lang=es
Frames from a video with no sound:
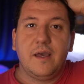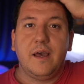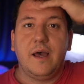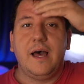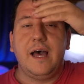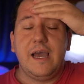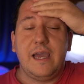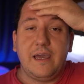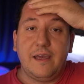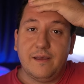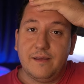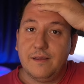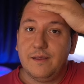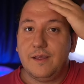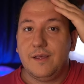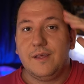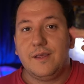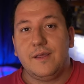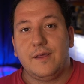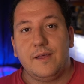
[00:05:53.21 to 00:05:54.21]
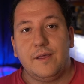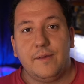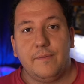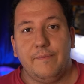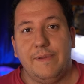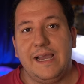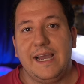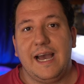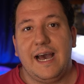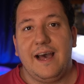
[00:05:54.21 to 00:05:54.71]
¡Ah!
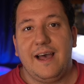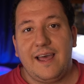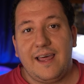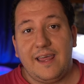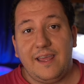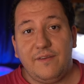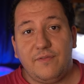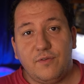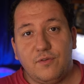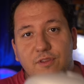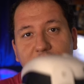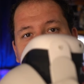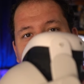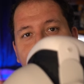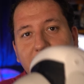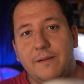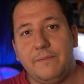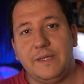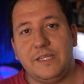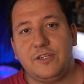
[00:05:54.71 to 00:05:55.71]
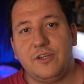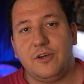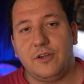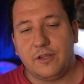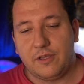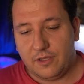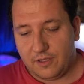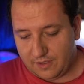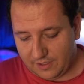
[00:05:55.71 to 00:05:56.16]
Venga, a disfrutar del visor.